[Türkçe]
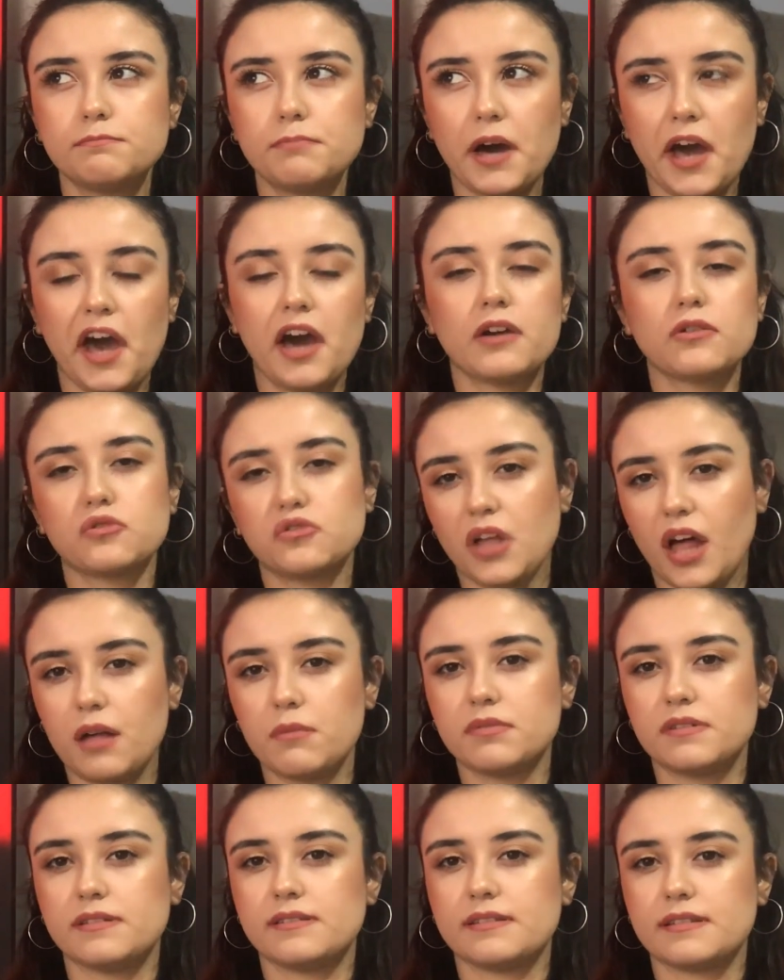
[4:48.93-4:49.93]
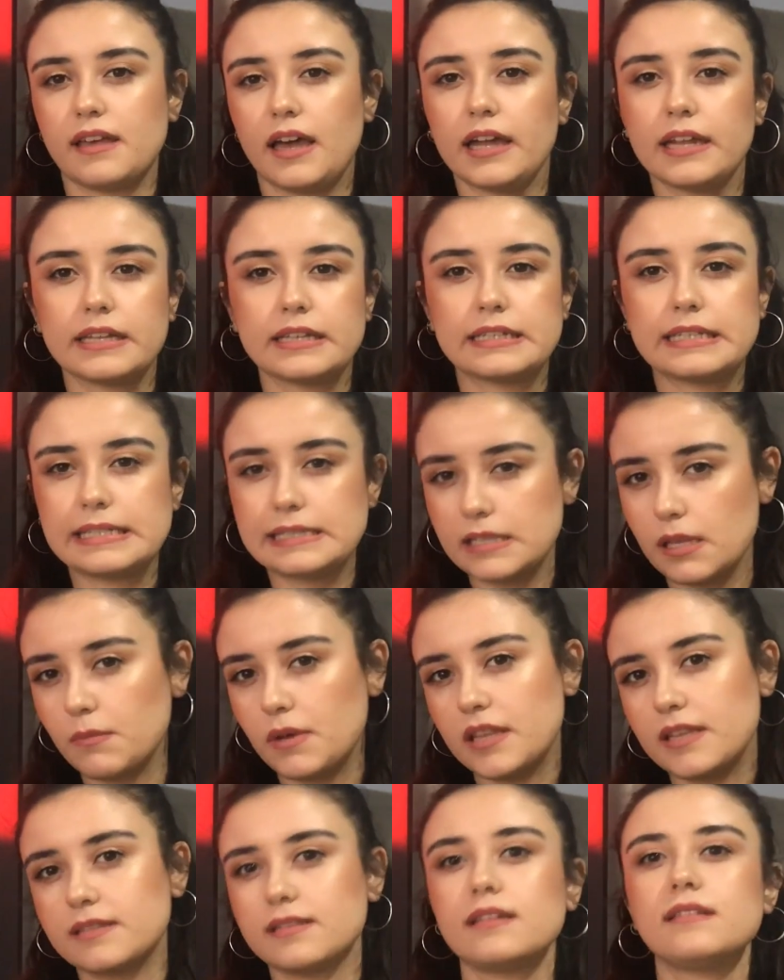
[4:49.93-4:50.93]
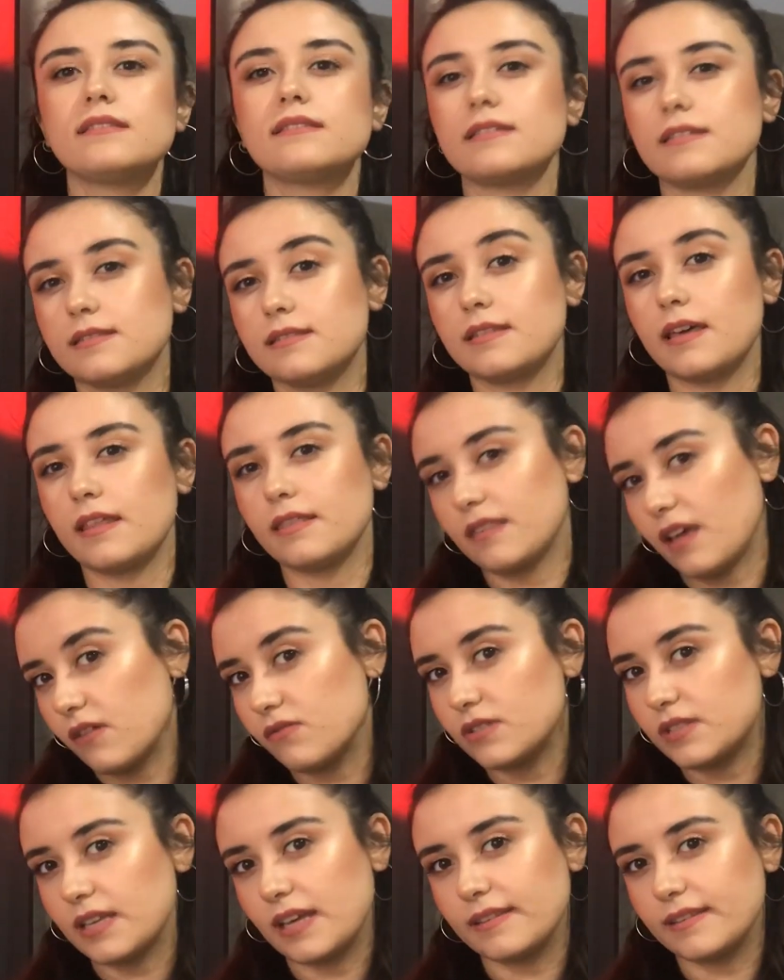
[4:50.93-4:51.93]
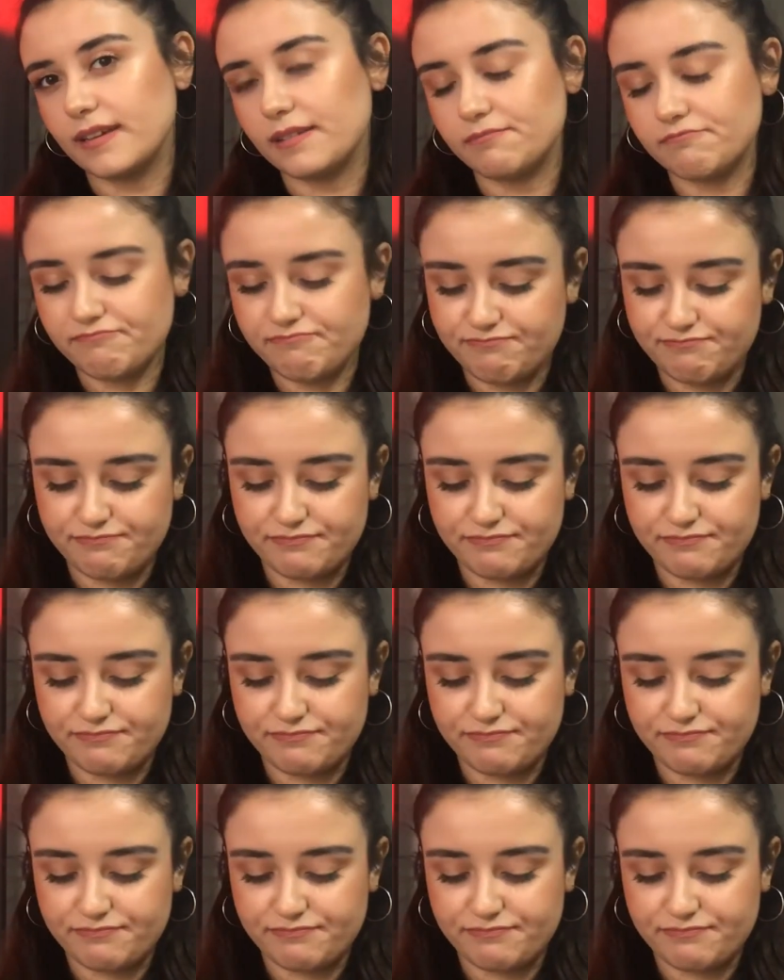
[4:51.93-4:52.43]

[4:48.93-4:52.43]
Baya güzel bir dizi yani. İzlemediyseniz izleyin tavsiye ederim.